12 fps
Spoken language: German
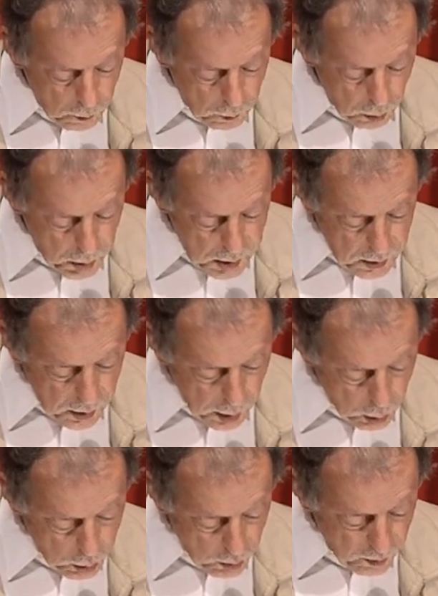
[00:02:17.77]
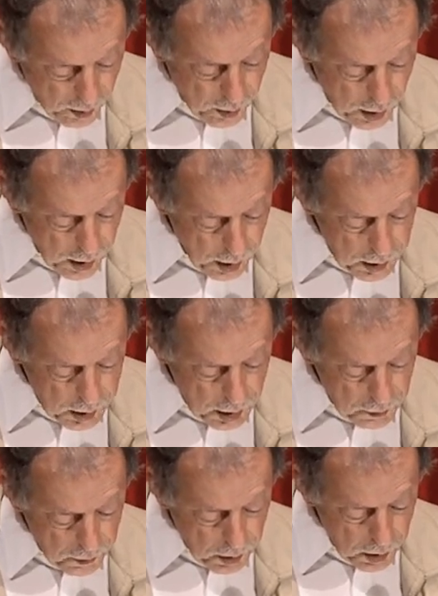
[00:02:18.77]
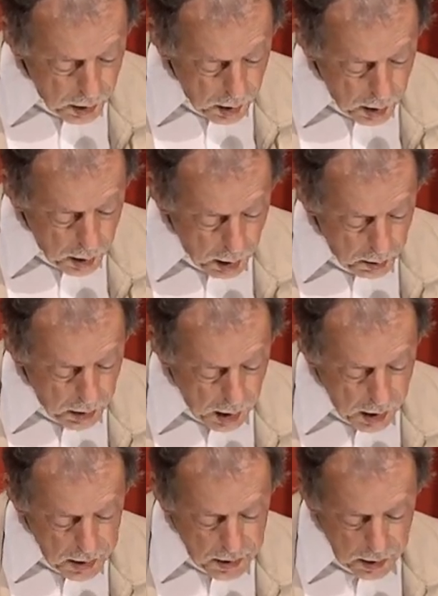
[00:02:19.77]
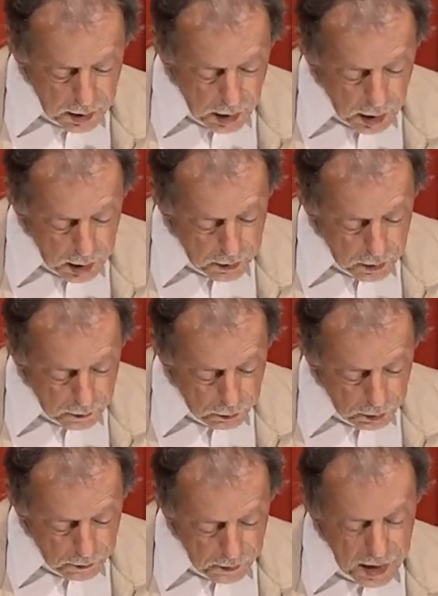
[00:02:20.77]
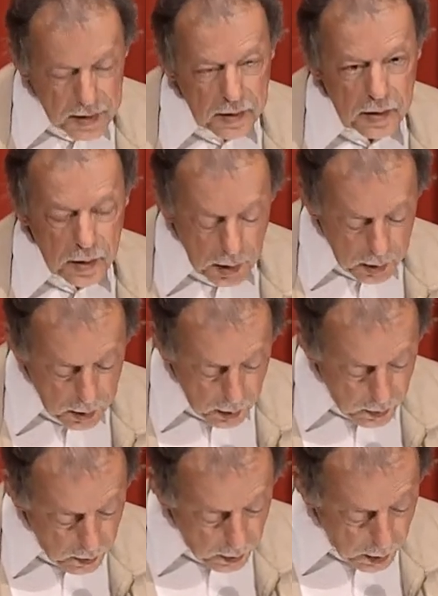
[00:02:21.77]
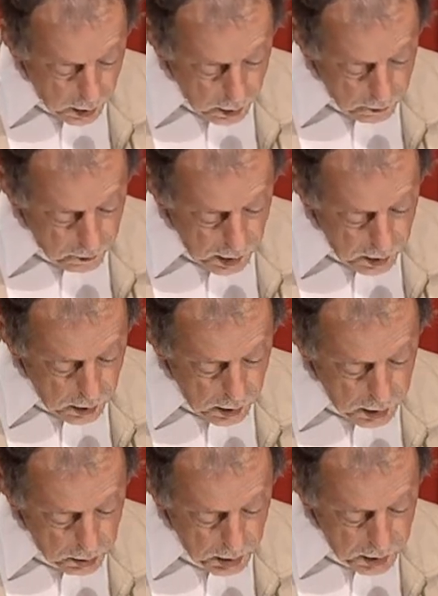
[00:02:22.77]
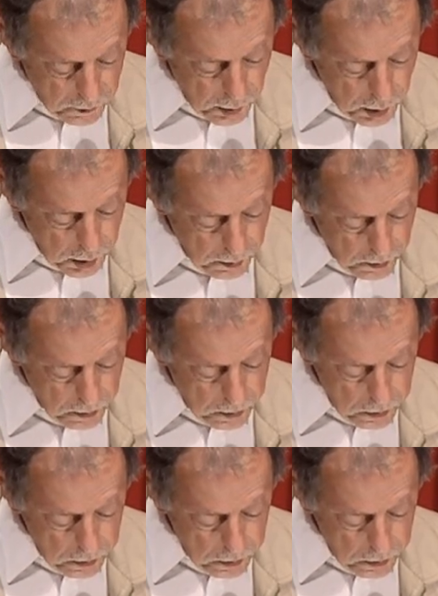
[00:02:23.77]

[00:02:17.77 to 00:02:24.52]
womit audiovisuelle Archive am Erhalt einer Art von Weltgedächtnis wesentlich mitwirken.